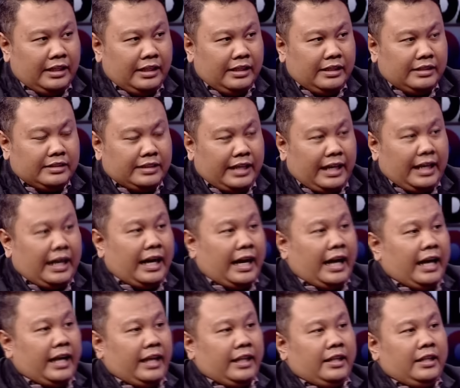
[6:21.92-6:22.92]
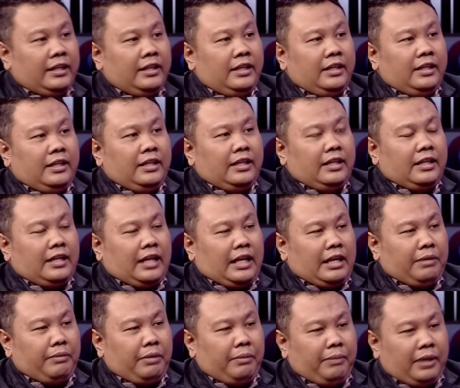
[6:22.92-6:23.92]
saya nggak kaget. Baik.
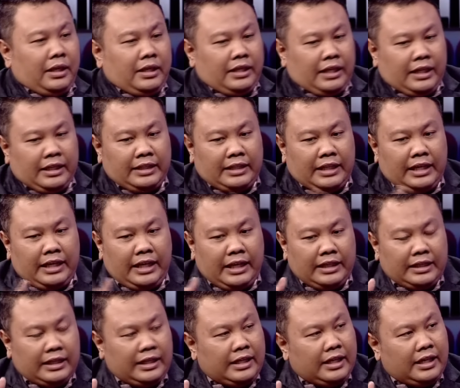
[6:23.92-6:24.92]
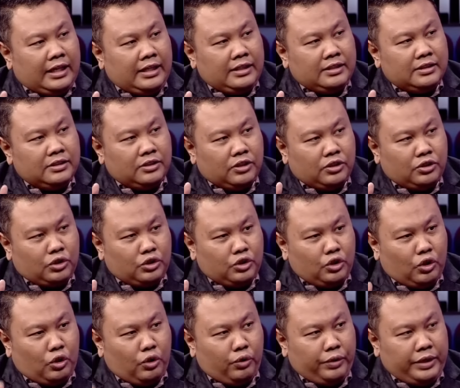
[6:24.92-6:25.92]
Karena memang yang kita lihat adalah sosok
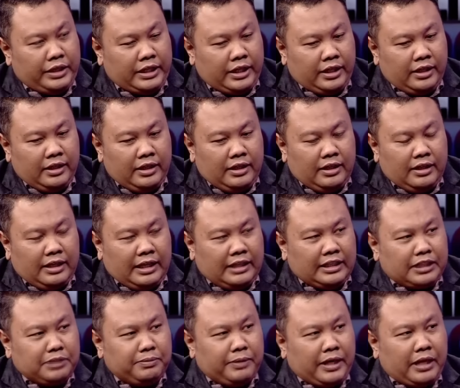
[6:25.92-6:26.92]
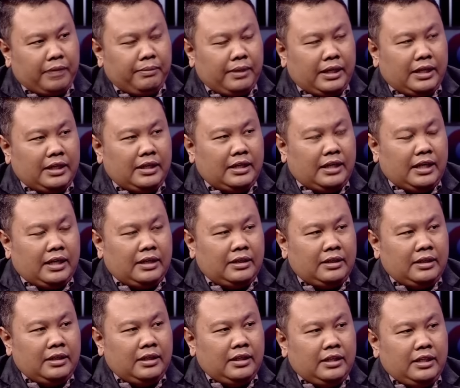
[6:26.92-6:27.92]
Jokowinya. Lantas okay. bagaimana
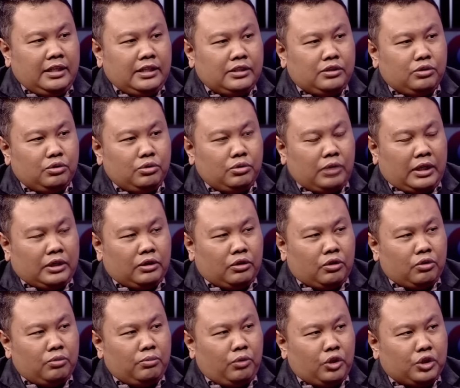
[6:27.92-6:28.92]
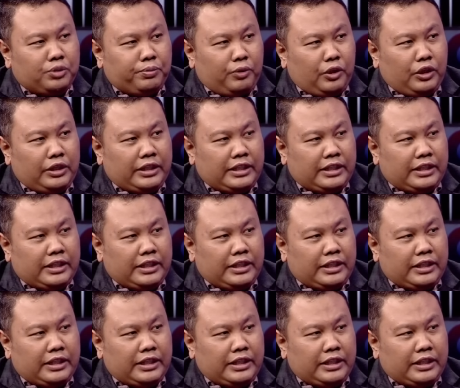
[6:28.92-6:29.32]
dengan isu atau rumor politik